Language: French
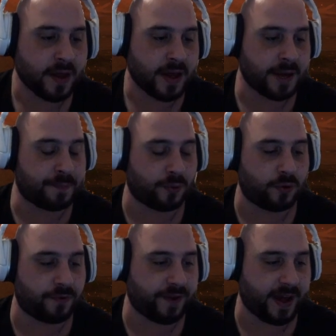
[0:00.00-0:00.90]
Et pour le
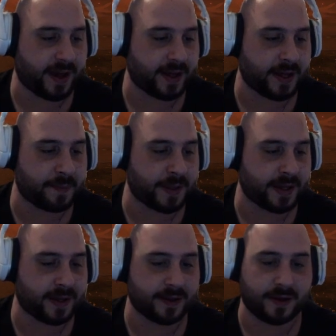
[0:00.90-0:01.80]
faire, eh
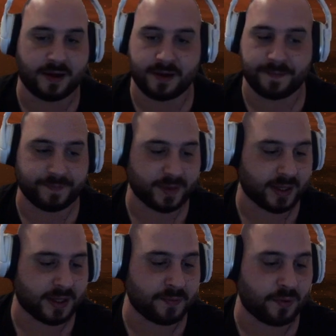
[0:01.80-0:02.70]
bien,
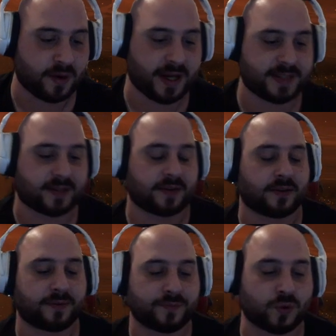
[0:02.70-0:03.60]
il me reste
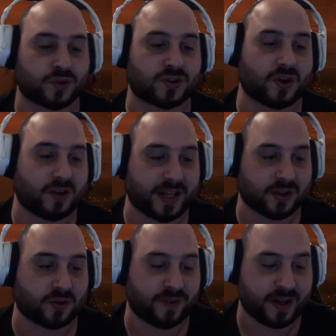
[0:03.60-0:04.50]

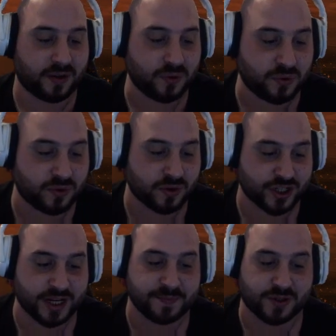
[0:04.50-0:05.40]
181
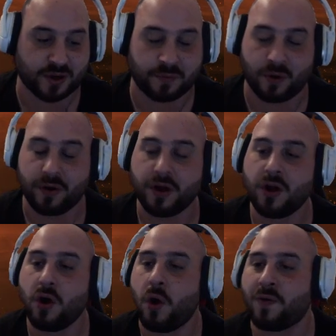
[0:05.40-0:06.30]
gemmes seulement.
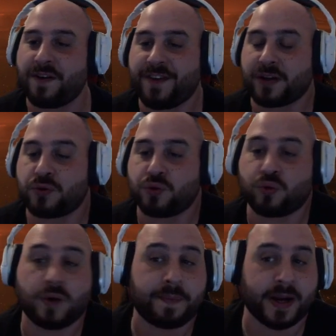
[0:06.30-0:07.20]
On va faire du coup tous
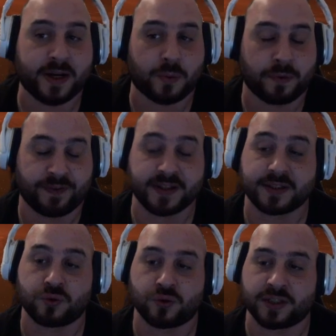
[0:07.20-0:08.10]
les paliers qu'on peut faire. C'est
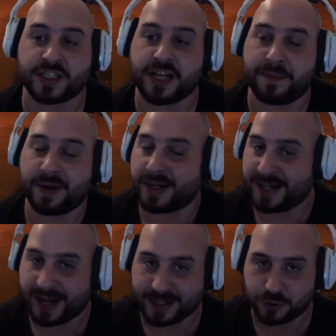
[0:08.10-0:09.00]
toujours des gemmes
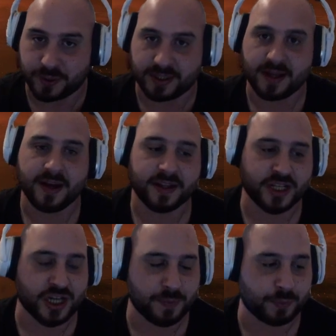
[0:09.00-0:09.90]
gratuites, des
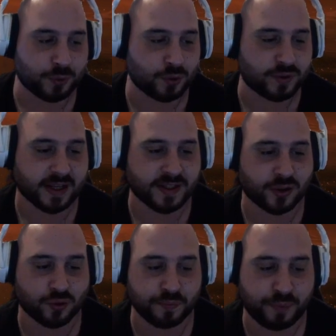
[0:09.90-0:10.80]
gemmes obtenues. Ça,
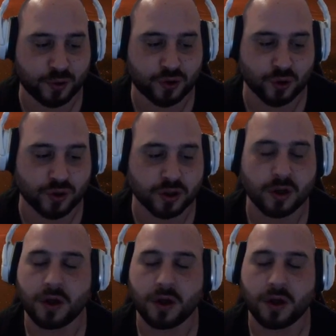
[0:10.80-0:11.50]
c'est une bonne chose.